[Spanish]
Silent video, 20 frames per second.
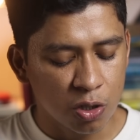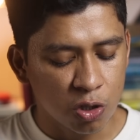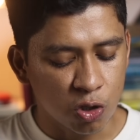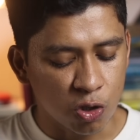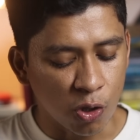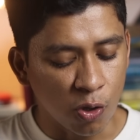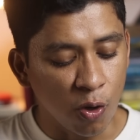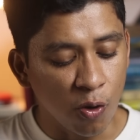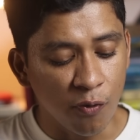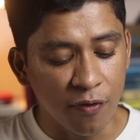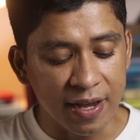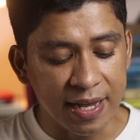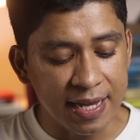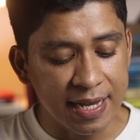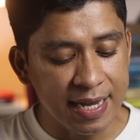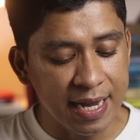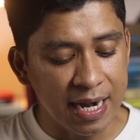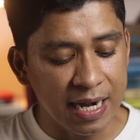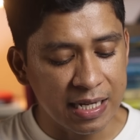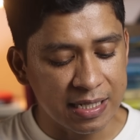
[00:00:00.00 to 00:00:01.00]
Solo
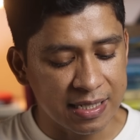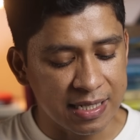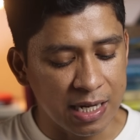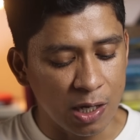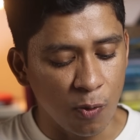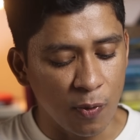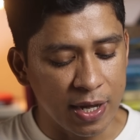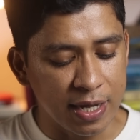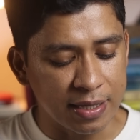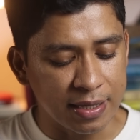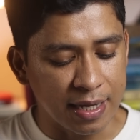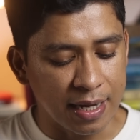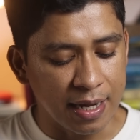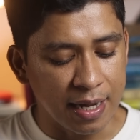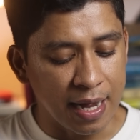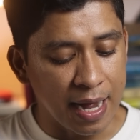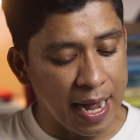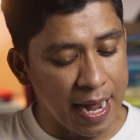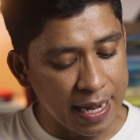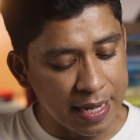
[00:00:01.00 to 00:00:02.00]
veía la
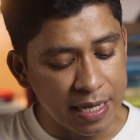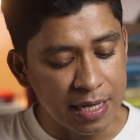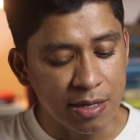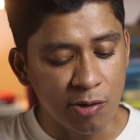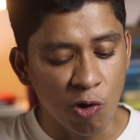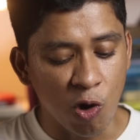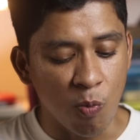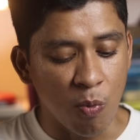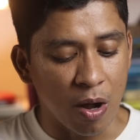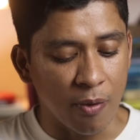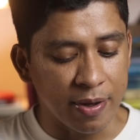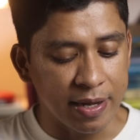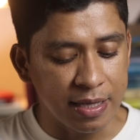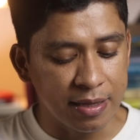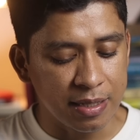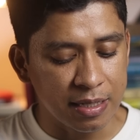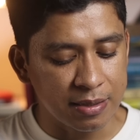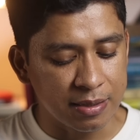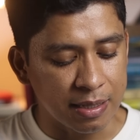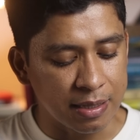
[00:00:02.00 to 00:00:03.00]
silueta ahí como a
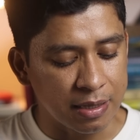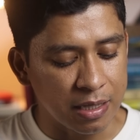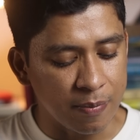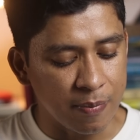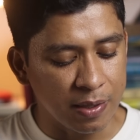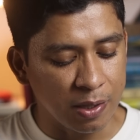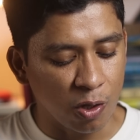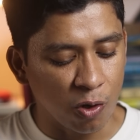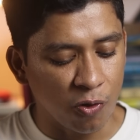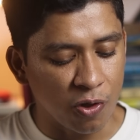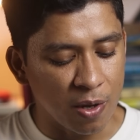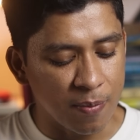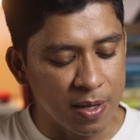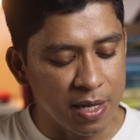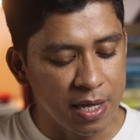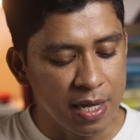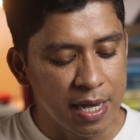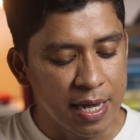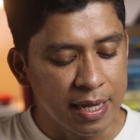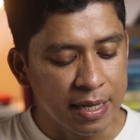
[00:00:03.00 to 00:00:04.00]
20 centímetros de
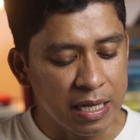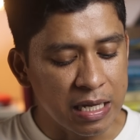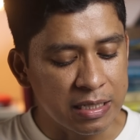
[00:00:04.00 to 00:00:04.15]
mí